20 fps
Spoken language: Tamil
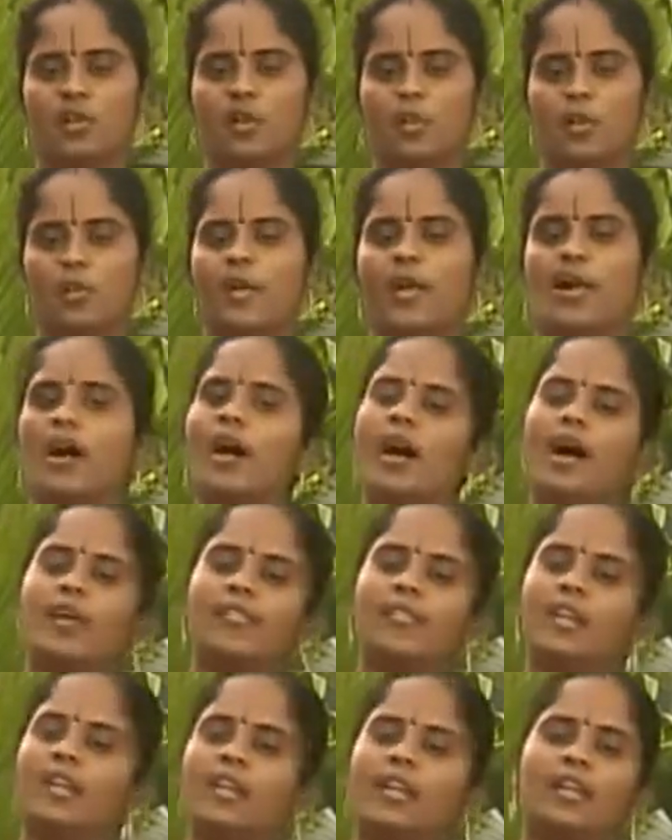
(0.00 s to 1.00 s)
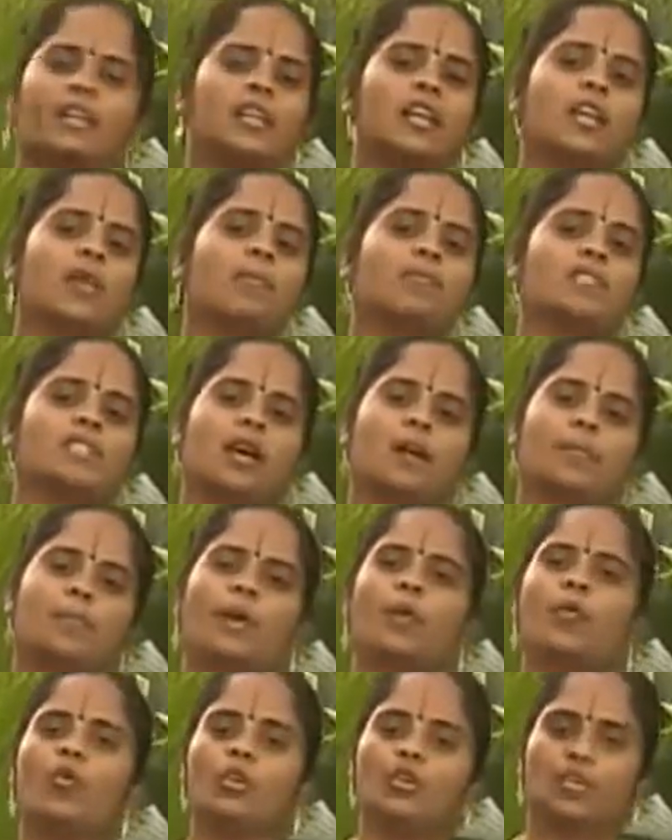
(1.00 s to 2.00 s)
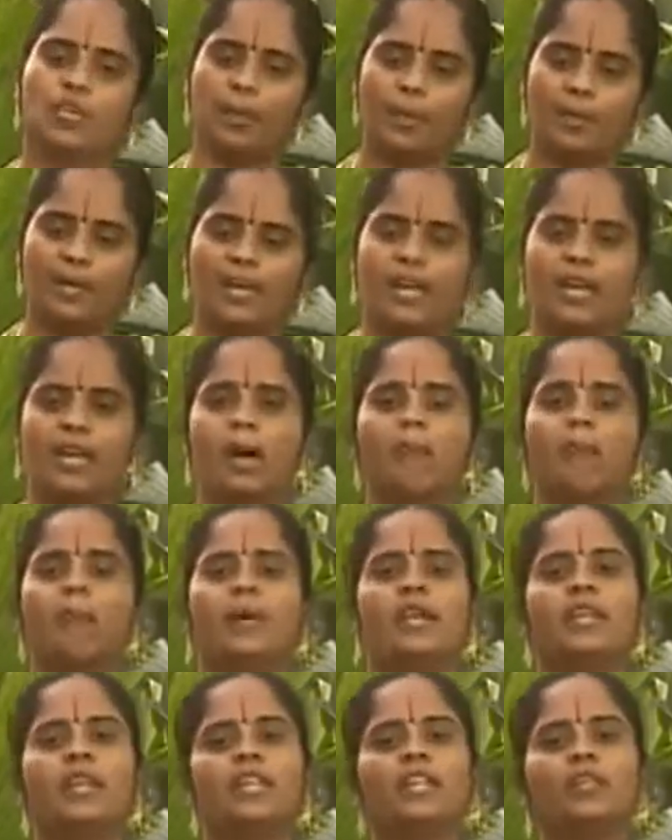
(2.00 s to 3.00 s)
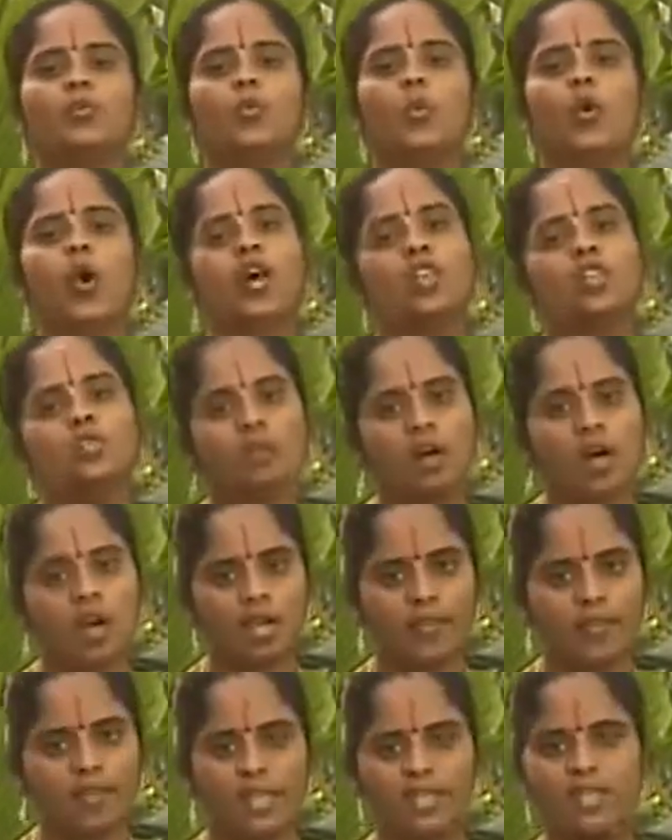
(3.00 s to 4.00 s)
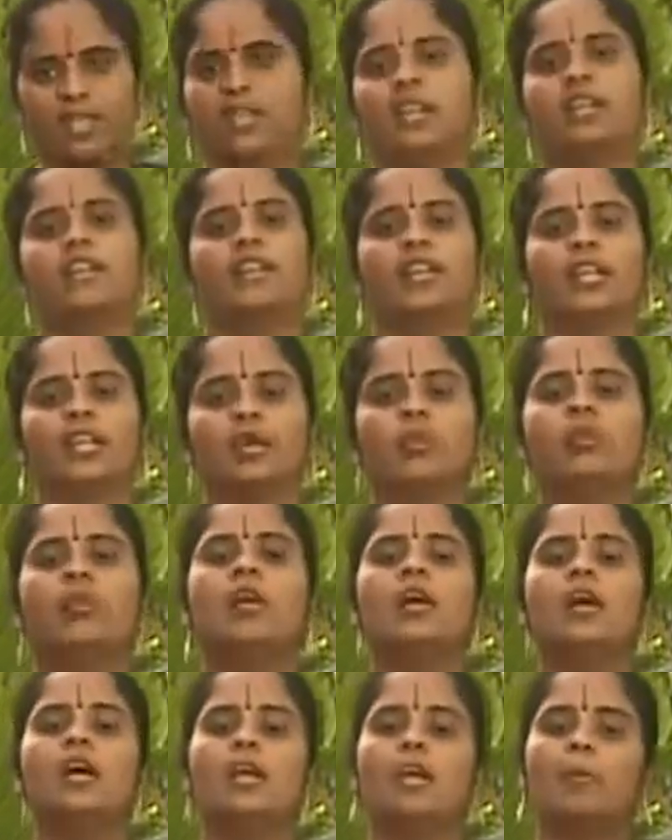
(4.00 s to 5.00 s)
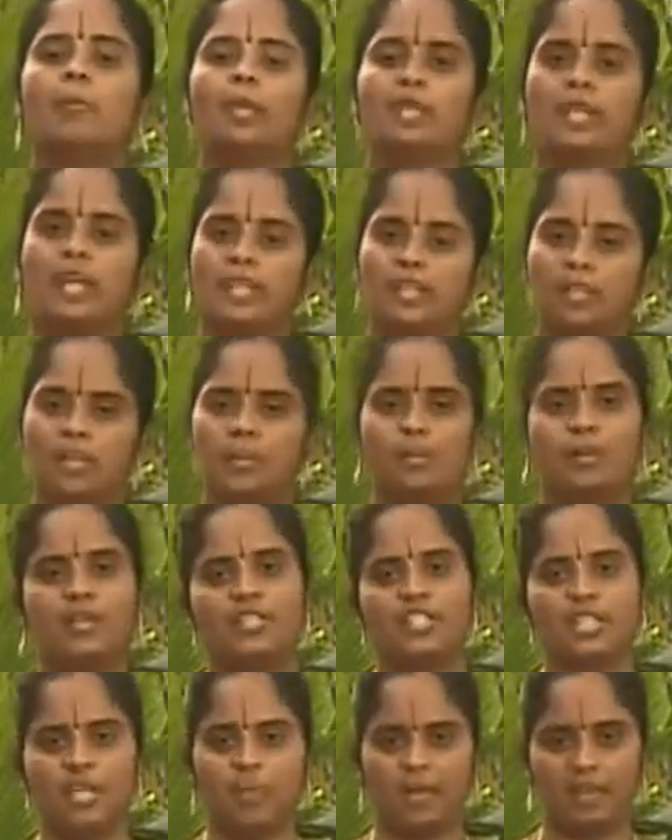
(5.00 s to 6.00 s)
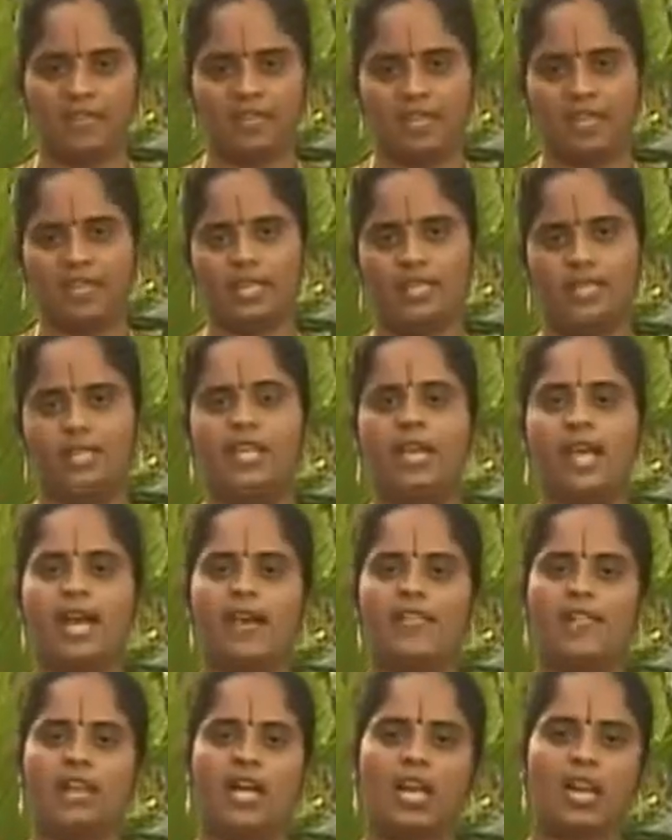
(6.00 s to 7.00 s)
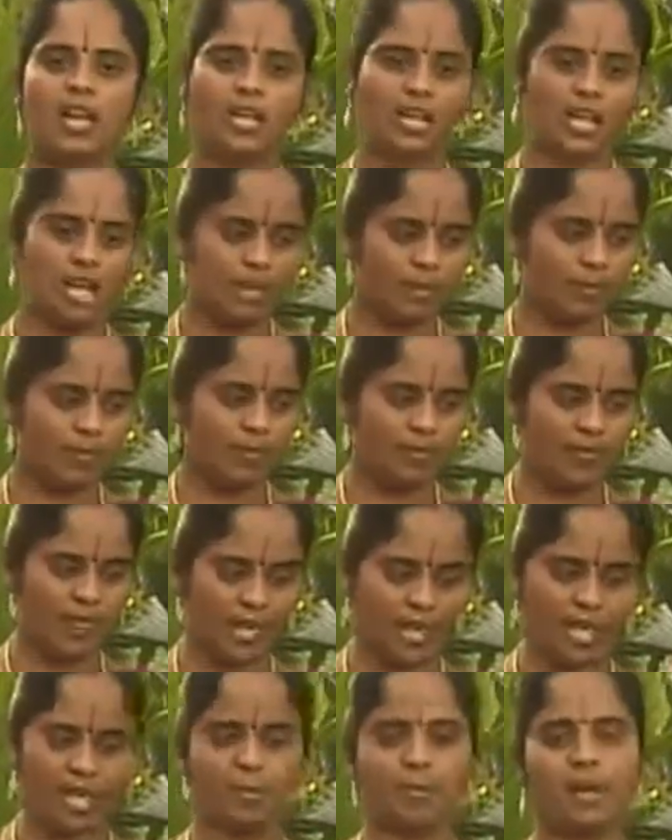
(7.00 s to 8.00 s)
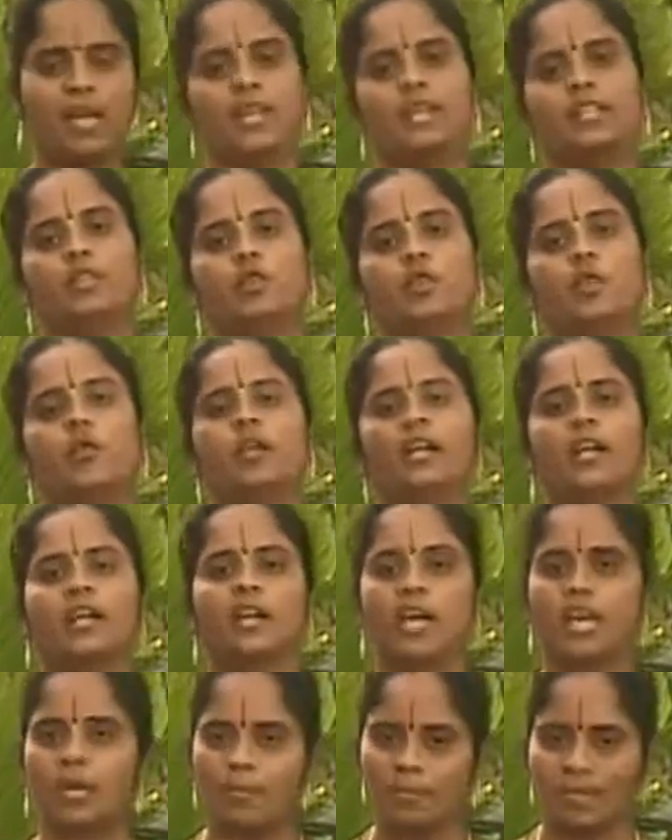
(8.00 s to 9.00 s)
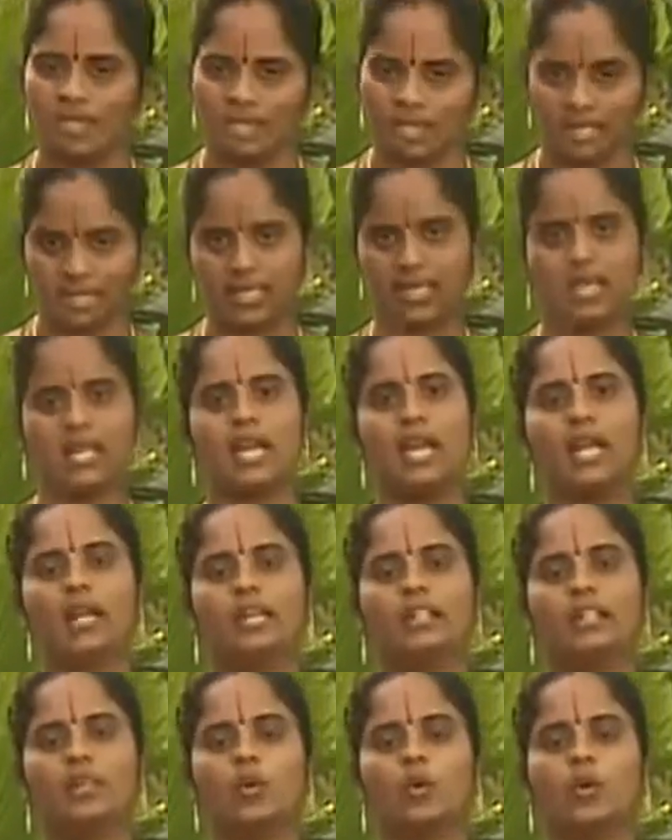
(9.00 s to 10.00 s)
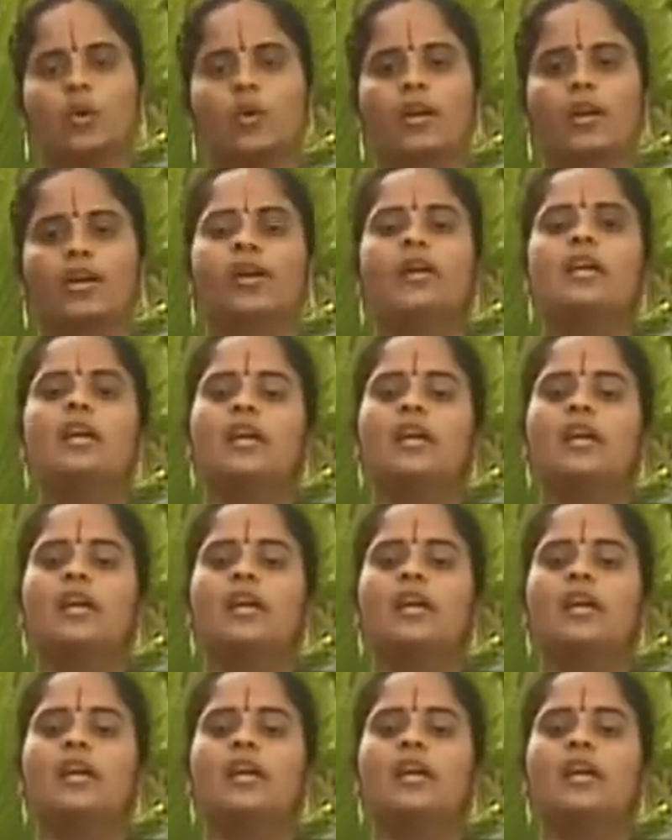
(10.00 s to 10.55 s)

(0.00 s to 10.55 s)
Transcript: போனா அந்த நிறத்தில் நம்ம சாப்பிட்டா ஒன்றும் தப்பு இல்லை நம்ம எதுவோ அதுவாகவே இருக்கிற வரைக்கும் நம்மளுக்கு எந்த பிரச்சனையுமே வராது அதனால் கரும்பு வெள்ளமா எடுத்துக்கோங்க கரும்பு சர்க்கரையாக எடுத்துக்கோங்க